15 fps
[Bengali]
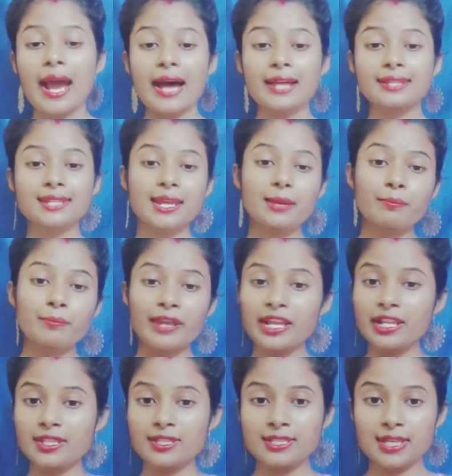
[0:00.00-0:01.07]
আজকের
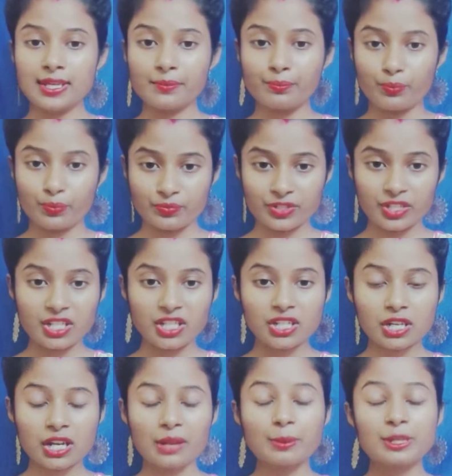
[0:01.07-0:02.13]
মেন যে
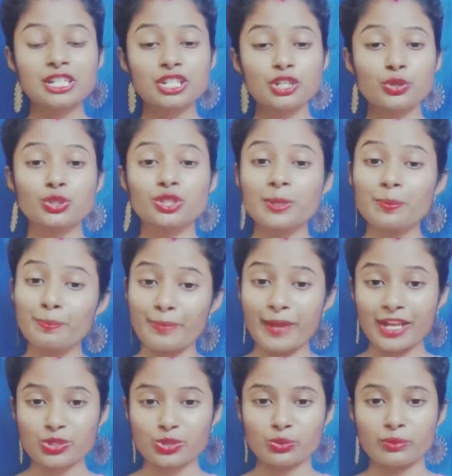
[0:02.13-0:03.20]
জিনিসটা লাগবে সেটা হচ্ছে
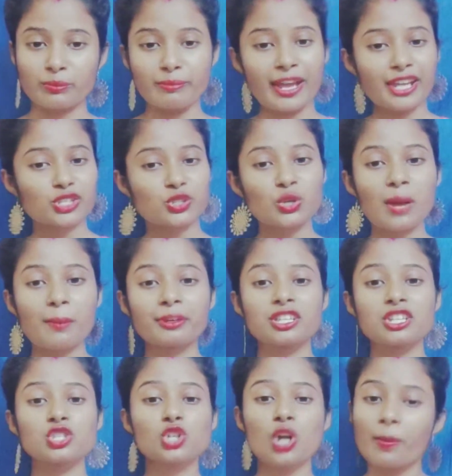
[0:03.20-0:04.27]
বেসন বেসন
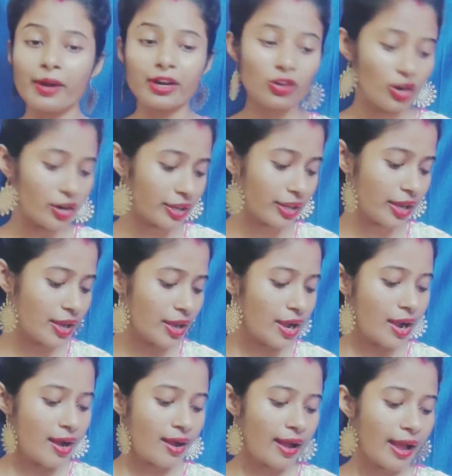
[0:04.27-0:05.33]
আমাদের সবার ঘরে
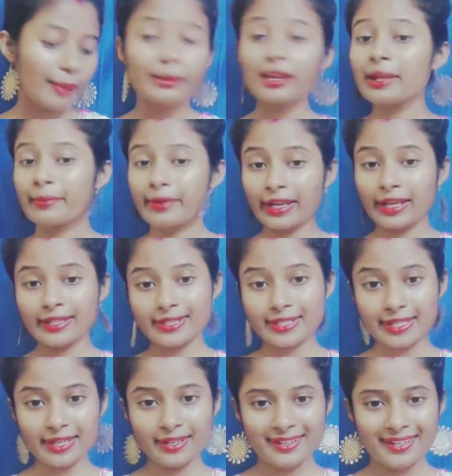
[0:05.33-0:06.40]
অ্যাভেলেবেল
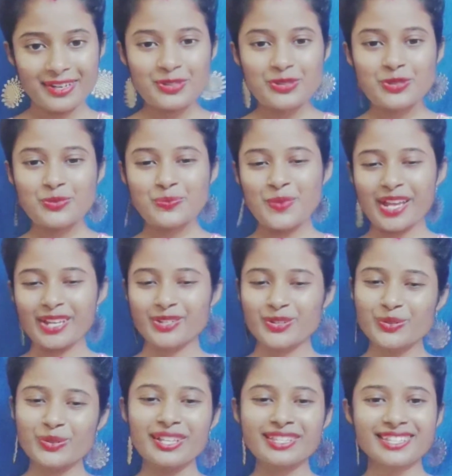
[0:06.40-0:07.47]
আছে তো
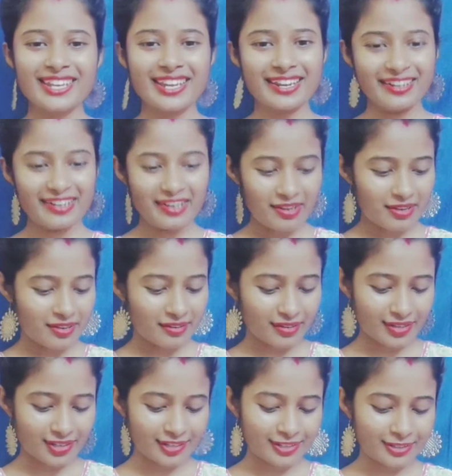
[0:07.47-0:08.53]
বেসন আজকের
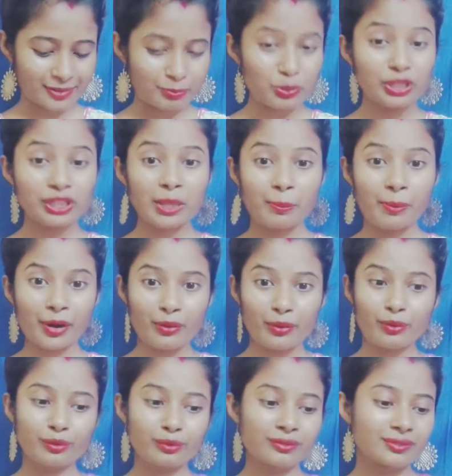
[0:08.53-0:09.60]
বলতে পারো
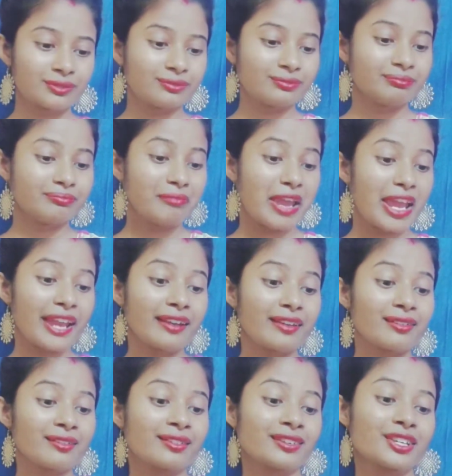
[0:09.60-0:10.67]
মেন
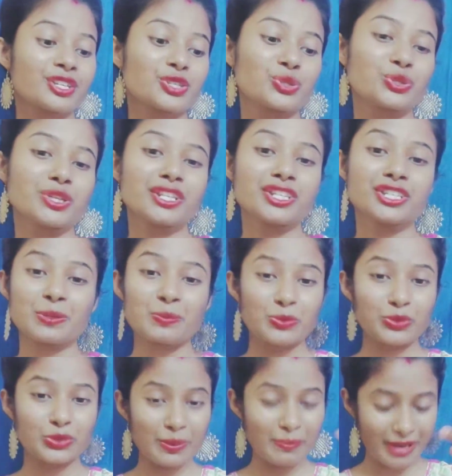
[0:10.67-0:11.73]
কিছু জিনিসের
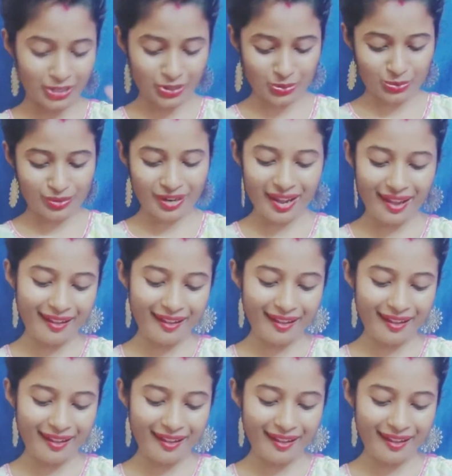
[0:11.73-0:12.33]
মধ্যে বেসনটা